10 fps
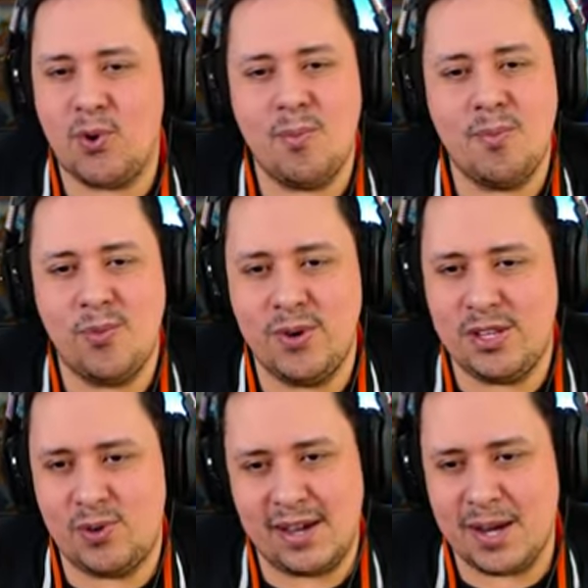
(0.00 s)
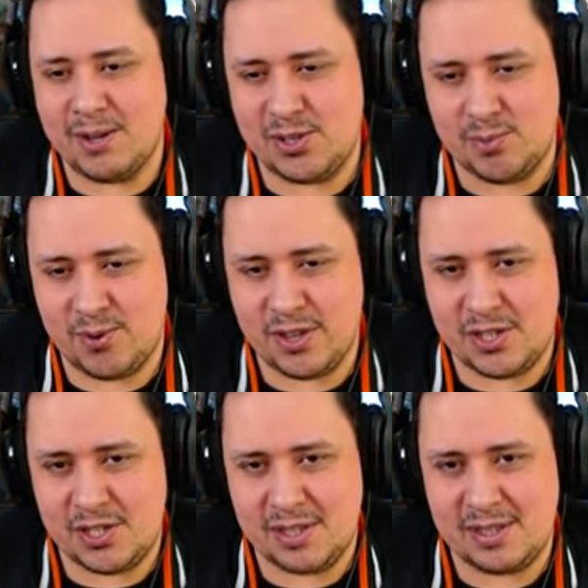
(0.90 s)
ficou muito legal esse
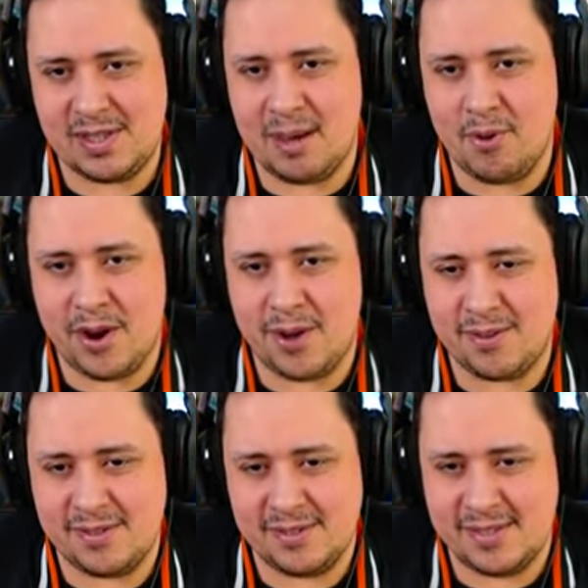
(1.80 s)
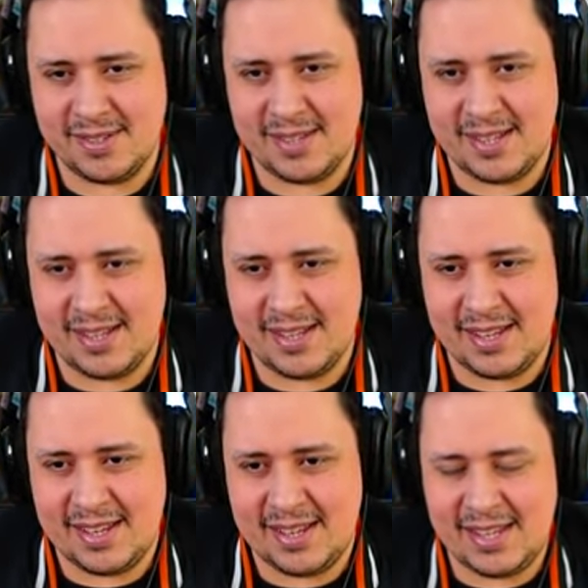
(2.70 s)
mod, na moral.
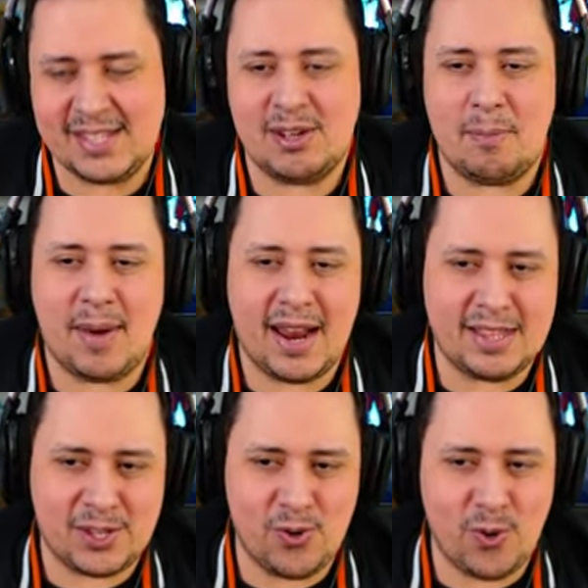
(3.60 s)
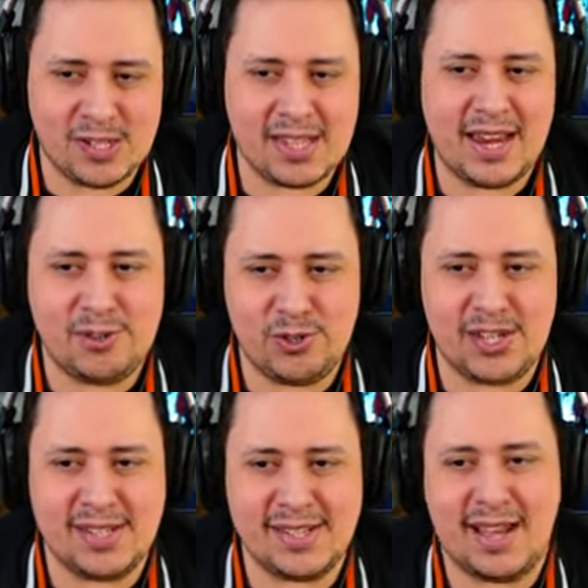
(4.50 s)
Isso é uma parada que eu gostaria de
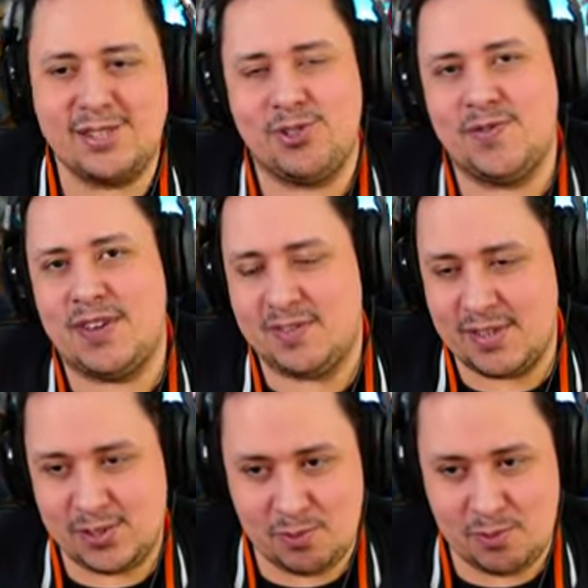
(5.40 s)
utilizar, se eu tivesse a